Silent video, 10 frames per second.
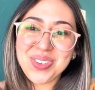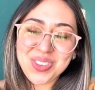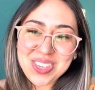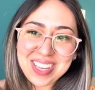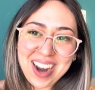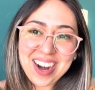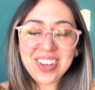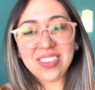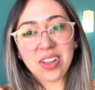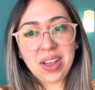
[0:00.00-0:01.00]
tudo
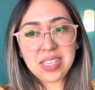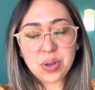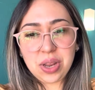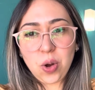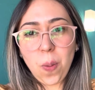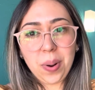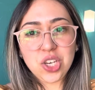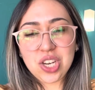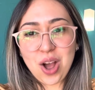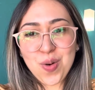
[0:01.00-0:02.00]
certo, então é isso que eu queria
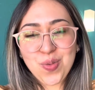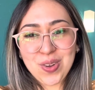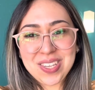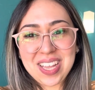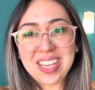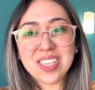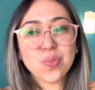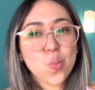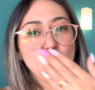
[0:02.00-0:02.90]
compartilhar com vocês.